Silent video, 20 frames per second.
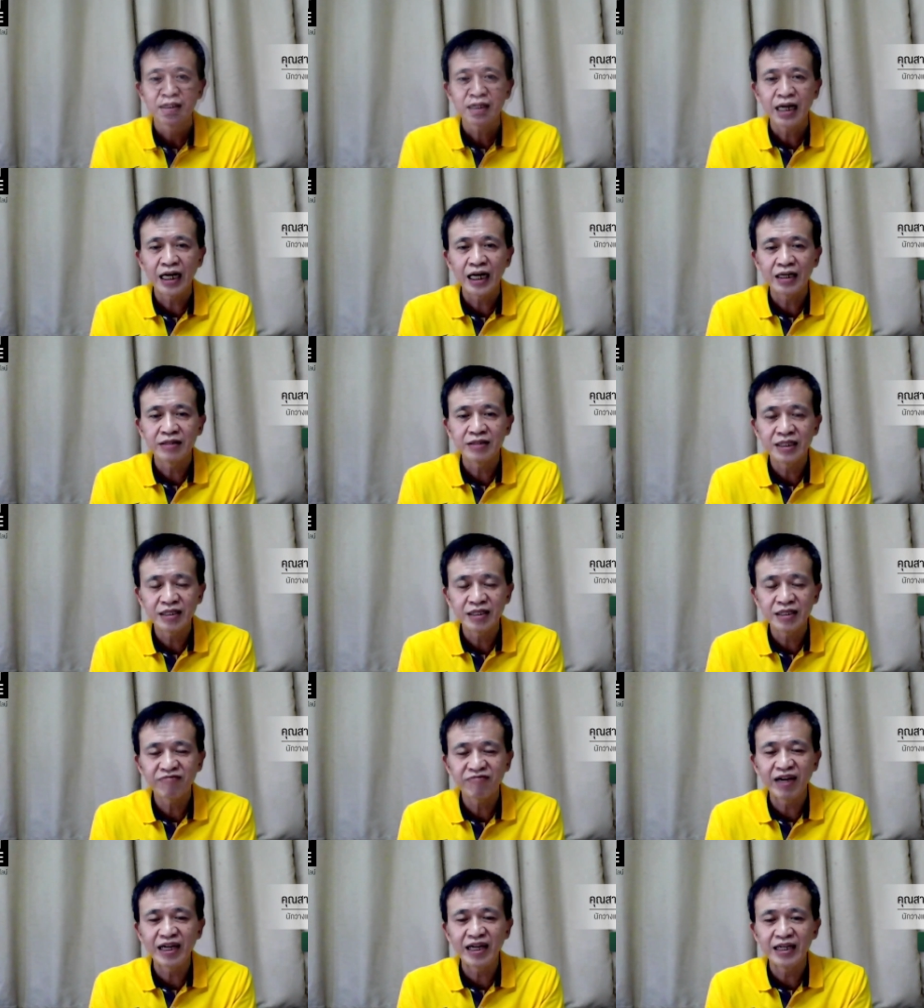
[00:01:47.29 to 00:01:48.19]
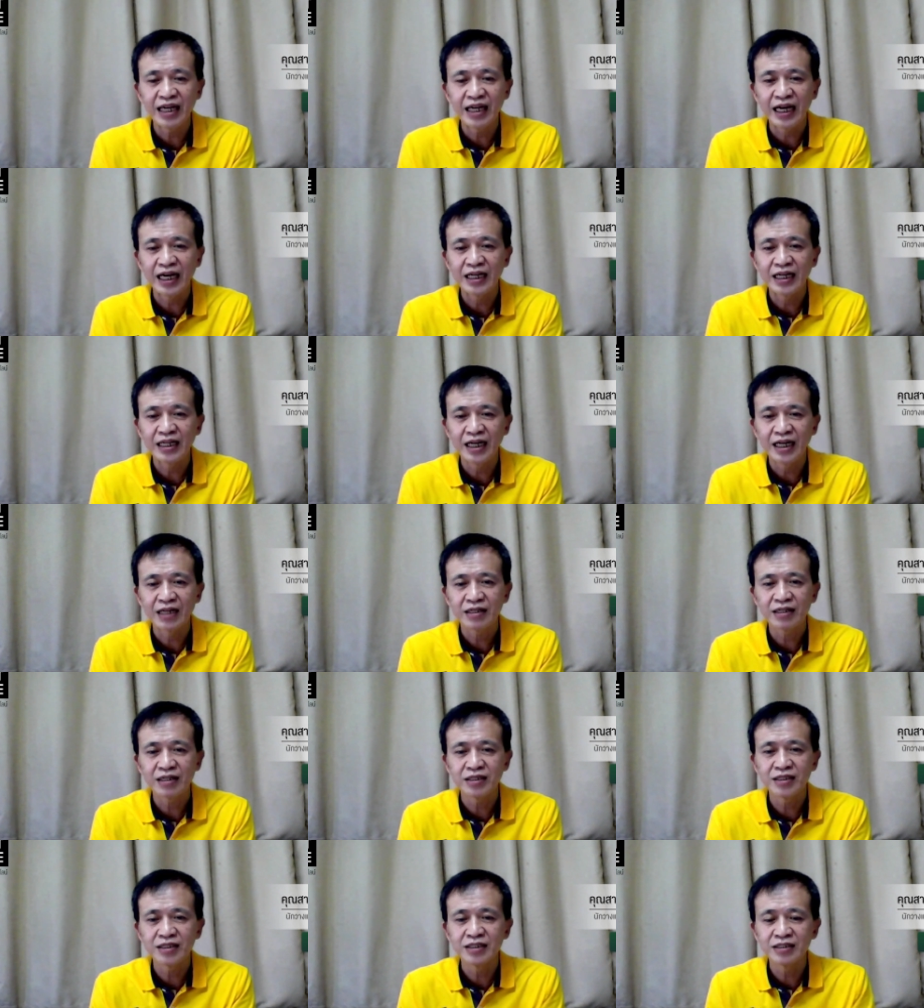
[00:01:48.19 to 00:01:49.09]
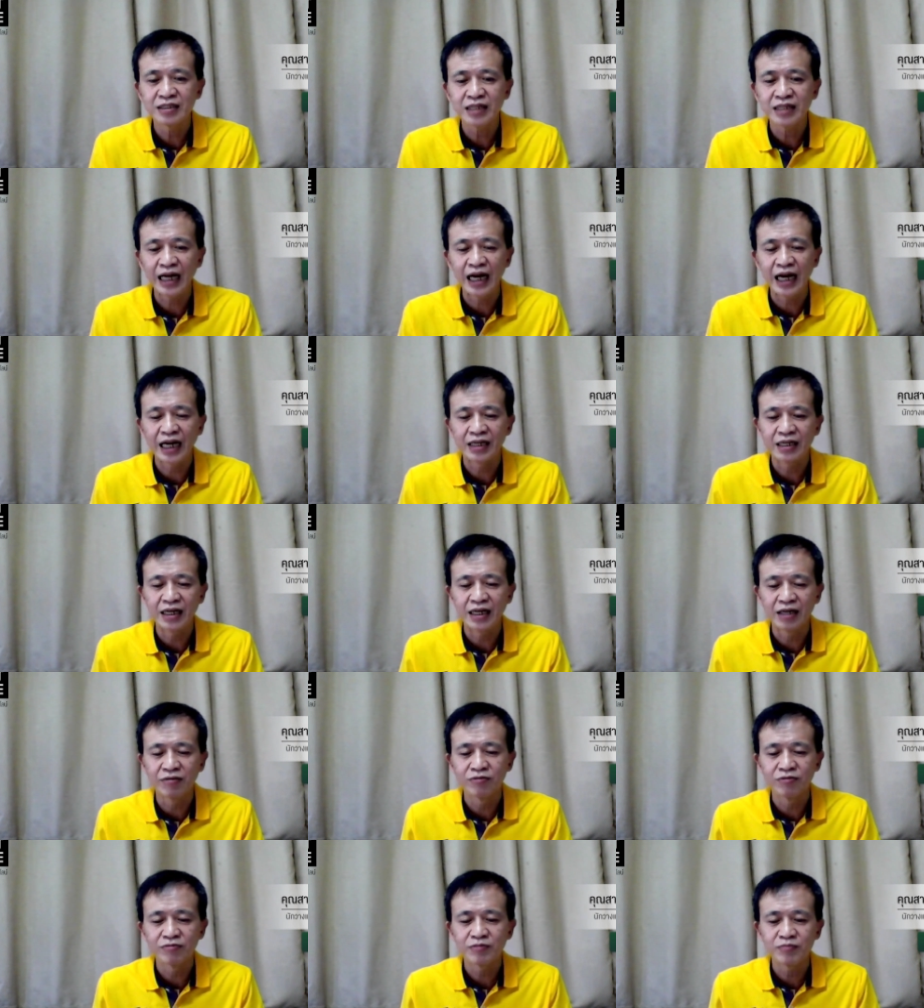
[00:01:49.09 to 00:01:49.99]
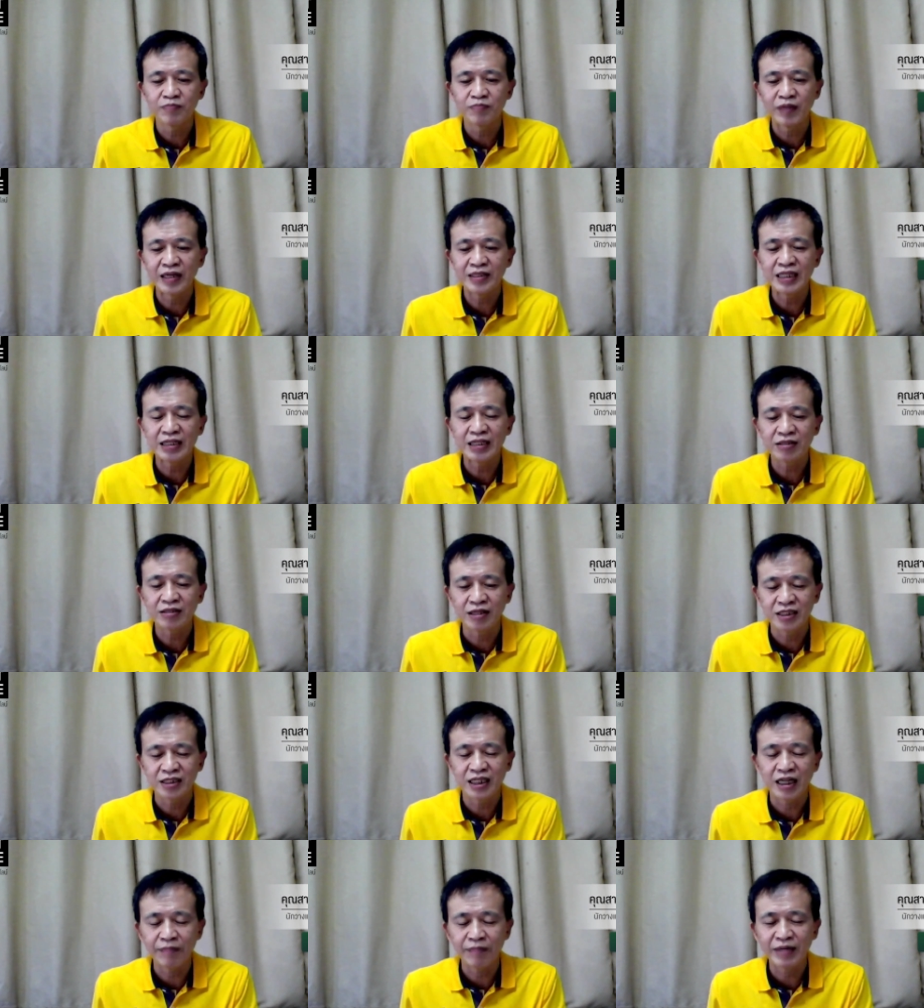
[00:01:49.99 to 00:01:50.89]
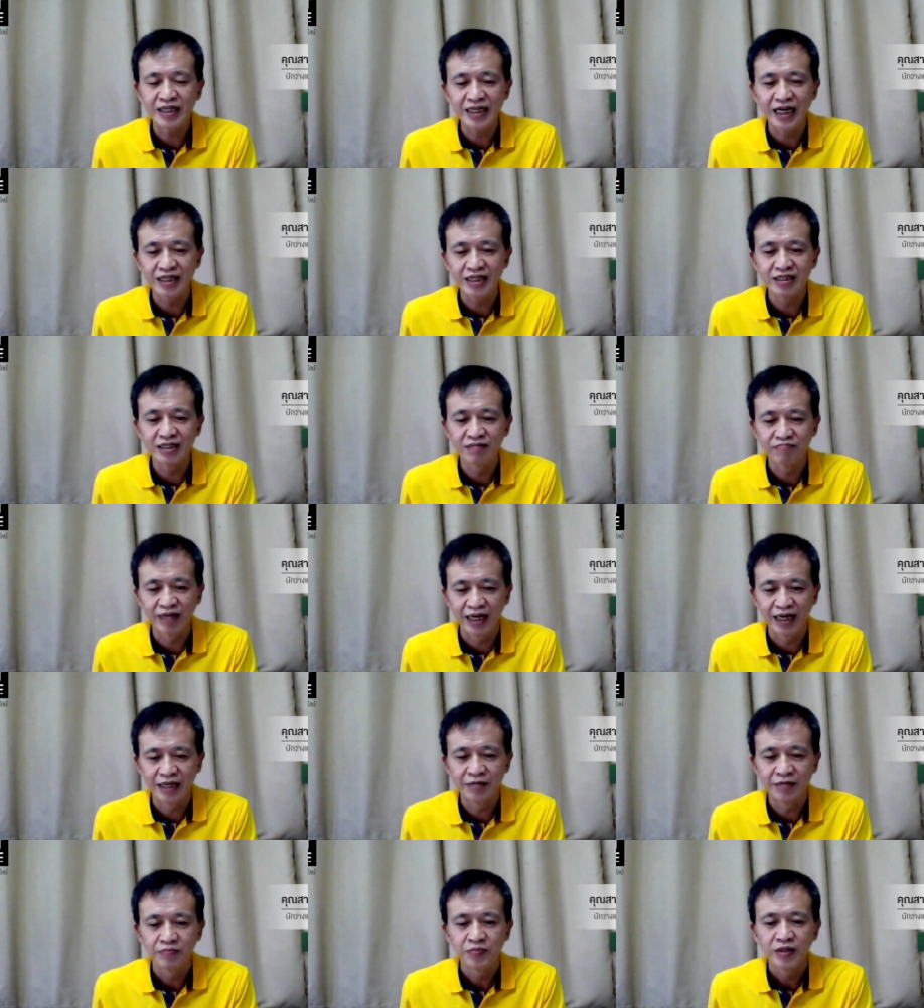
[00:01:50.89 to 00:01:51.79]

การรีไฟแนนซ์เนี่ยก็คือการเอาไปติดต่อสถาบันการเงินใหม่